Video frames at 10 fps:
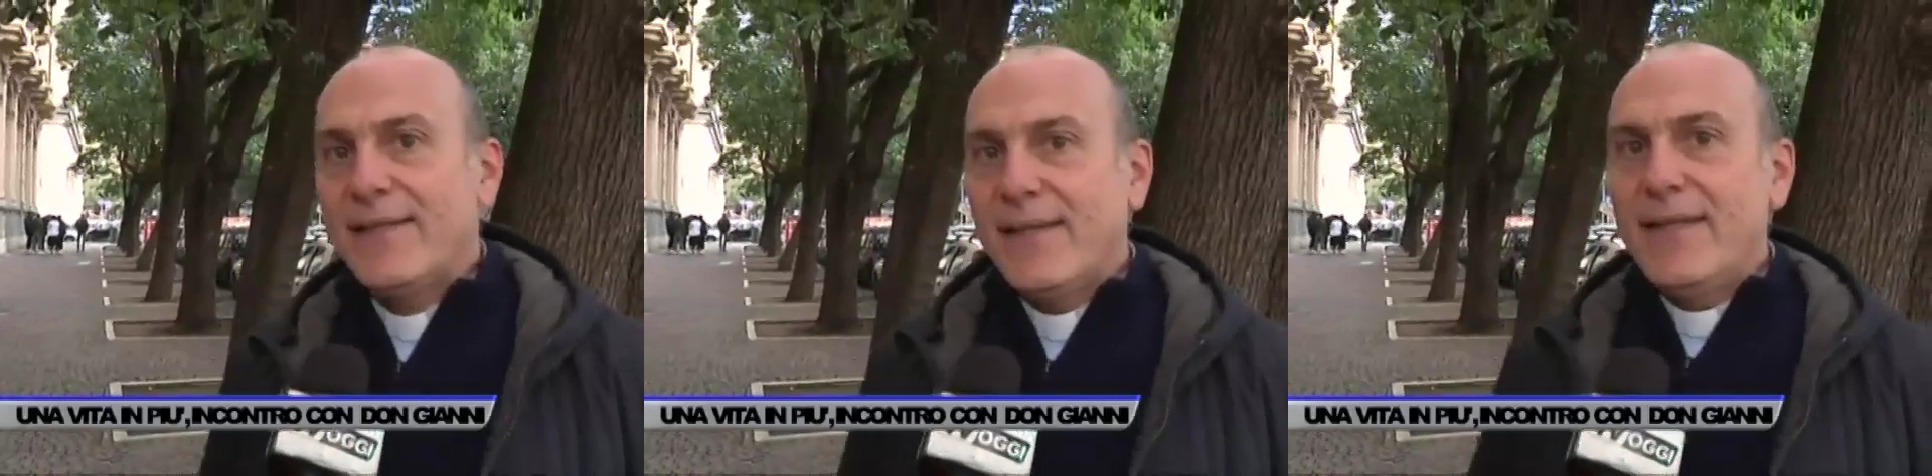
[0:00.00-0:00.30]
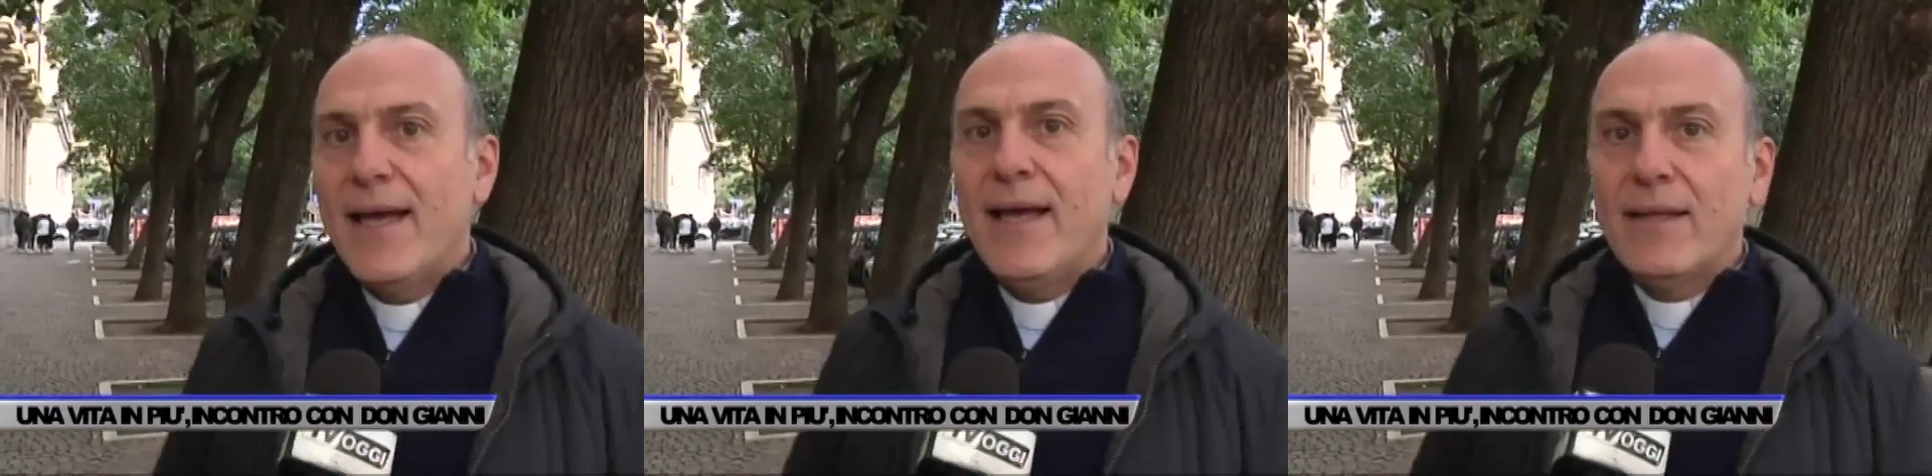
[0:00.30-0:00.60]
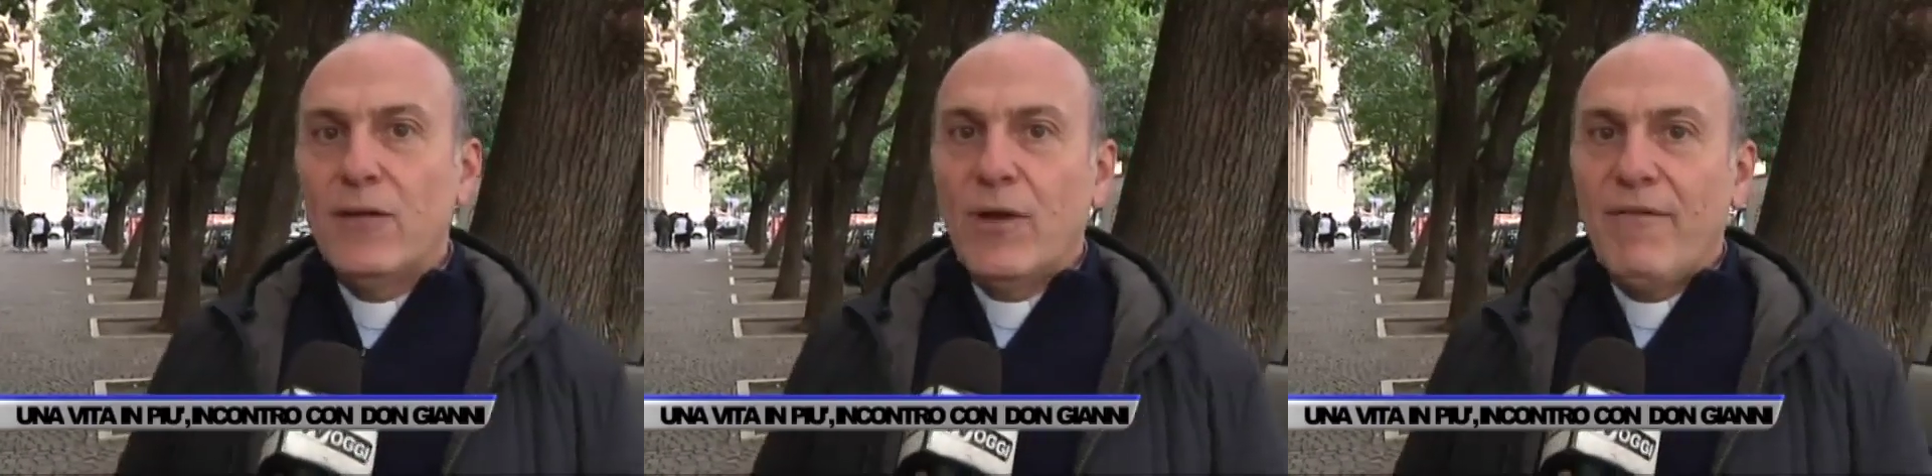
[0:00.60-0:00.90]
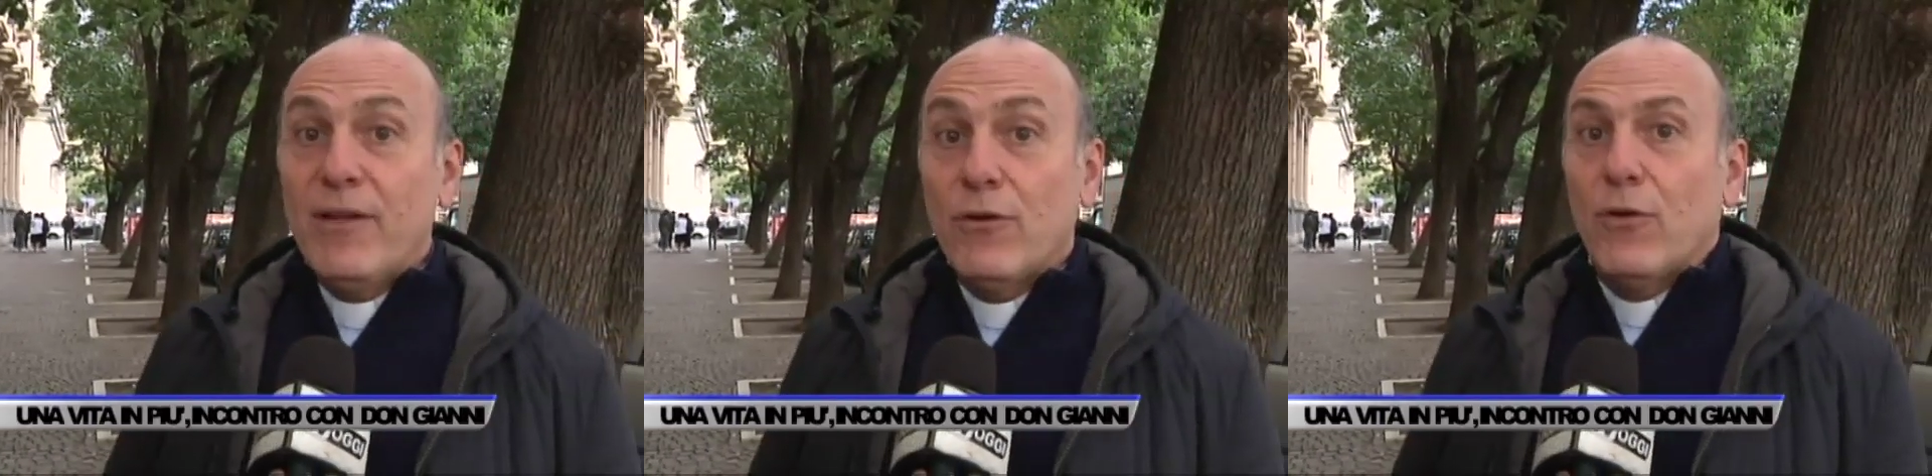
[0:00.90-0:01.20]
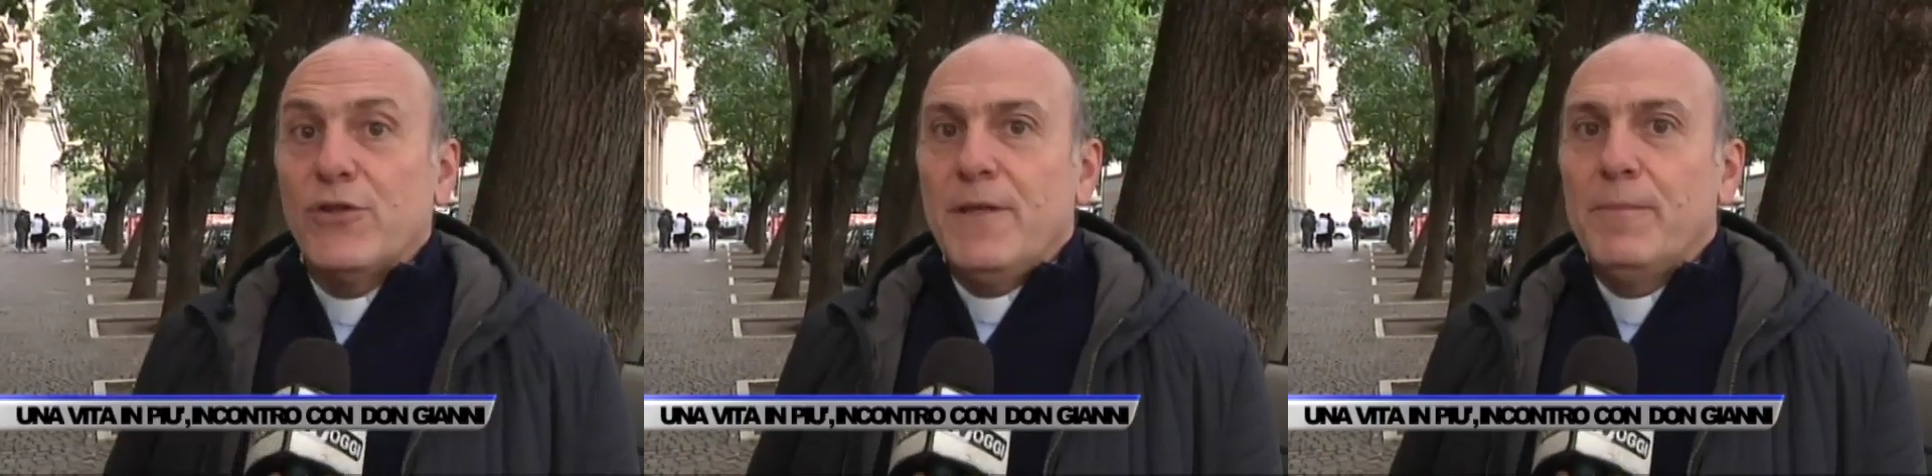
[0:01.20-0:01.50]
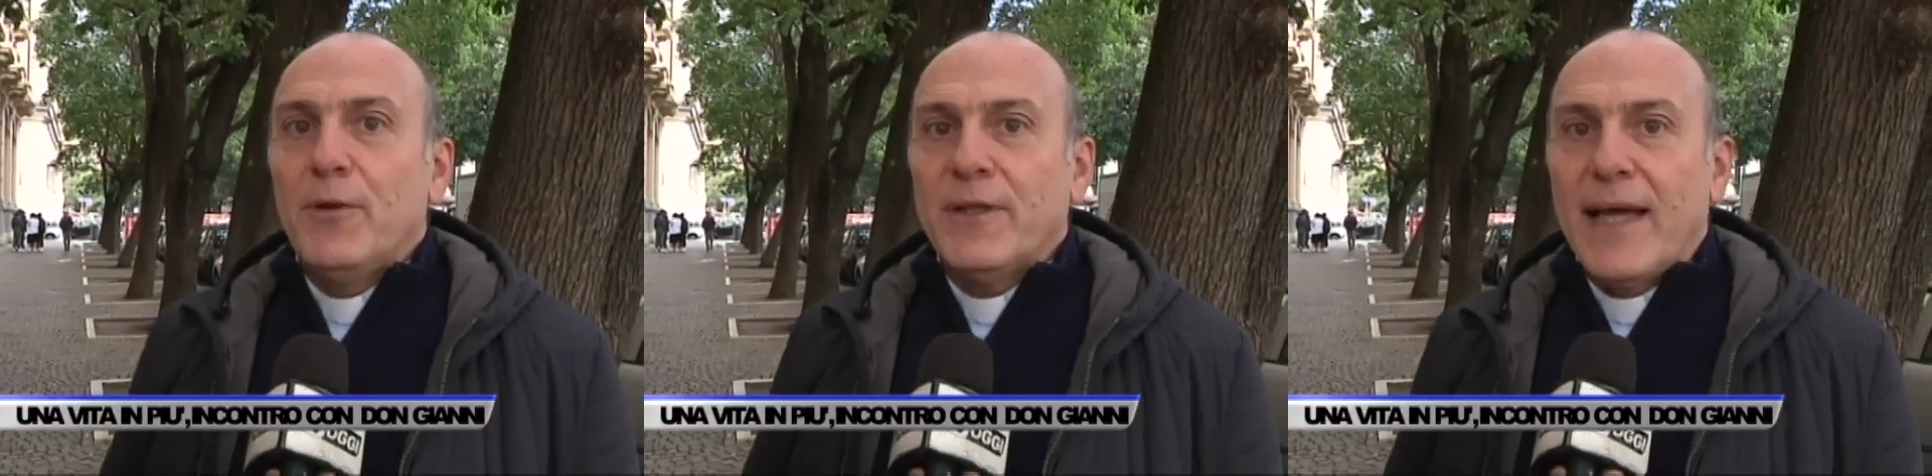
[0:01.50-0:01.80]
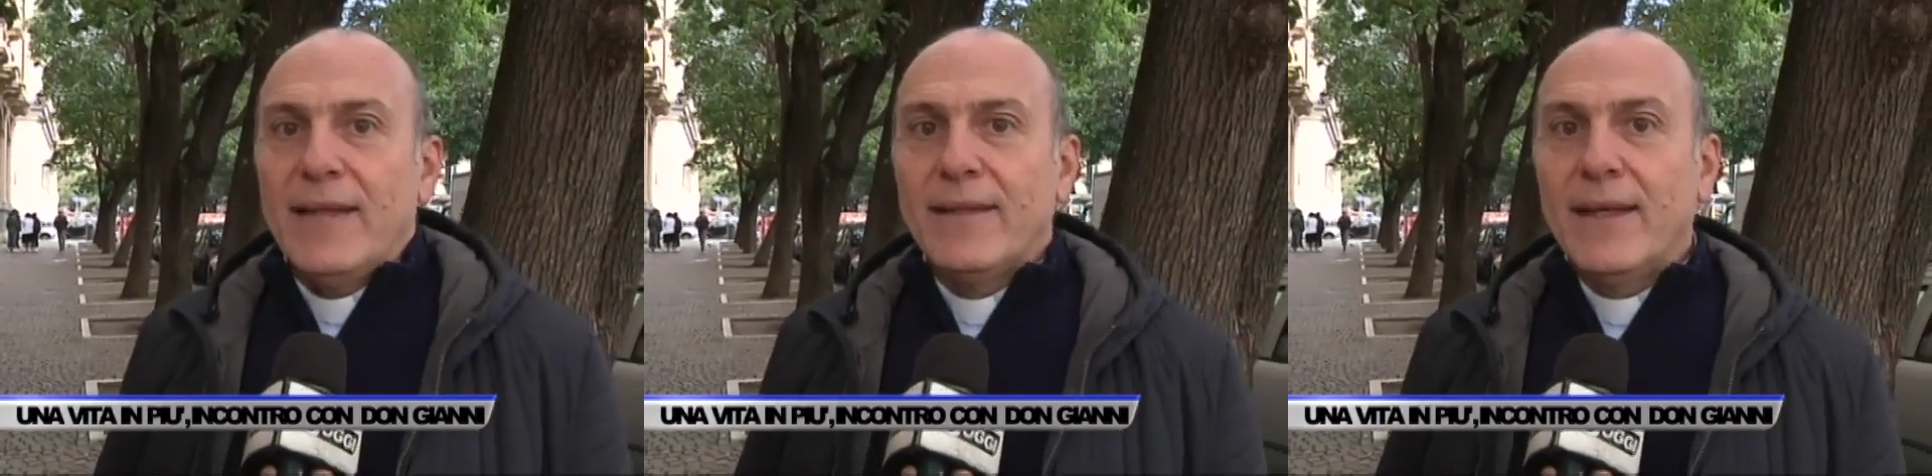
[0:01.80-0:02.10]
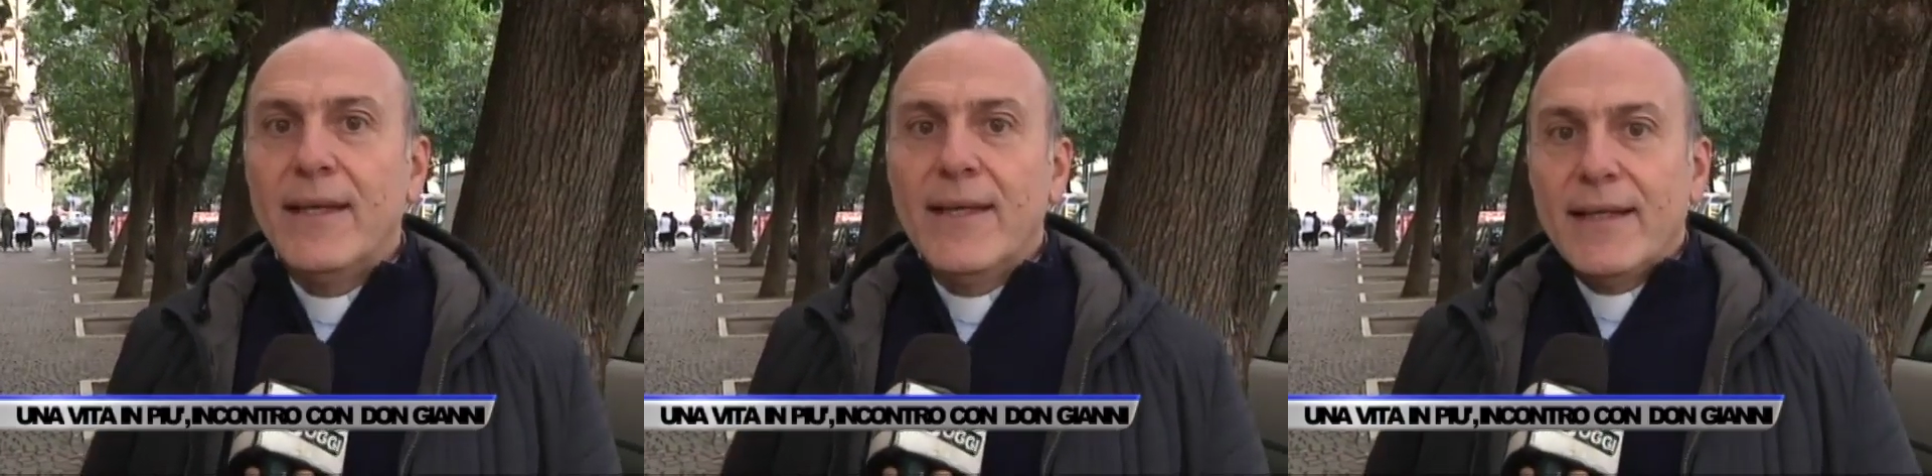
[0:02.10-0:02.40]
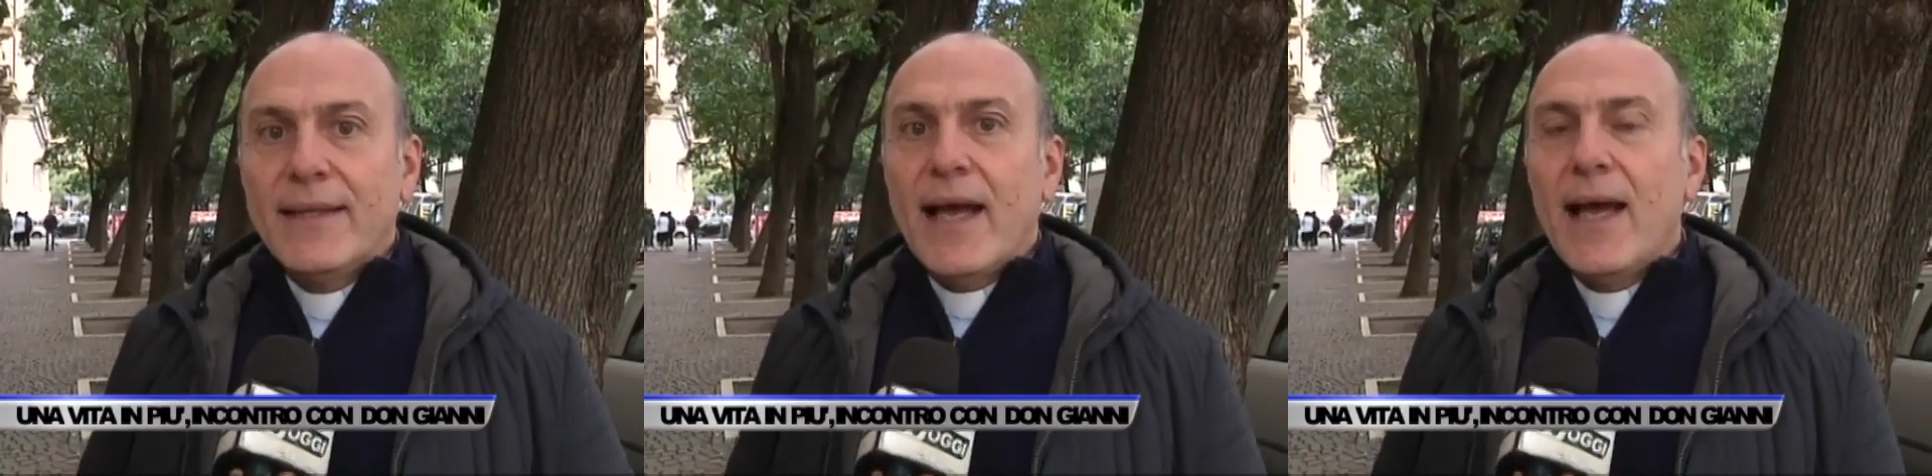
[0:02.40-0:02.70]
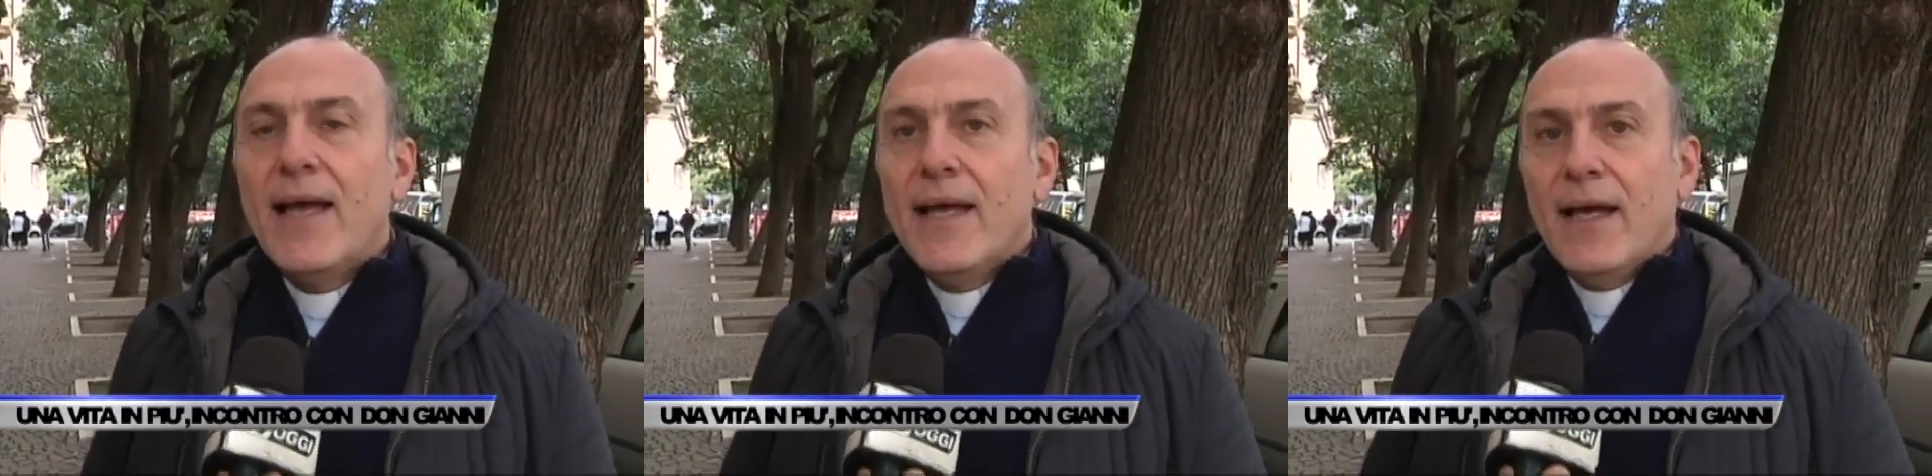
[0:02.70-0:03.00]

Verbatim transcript: e segnata da un evento così importante da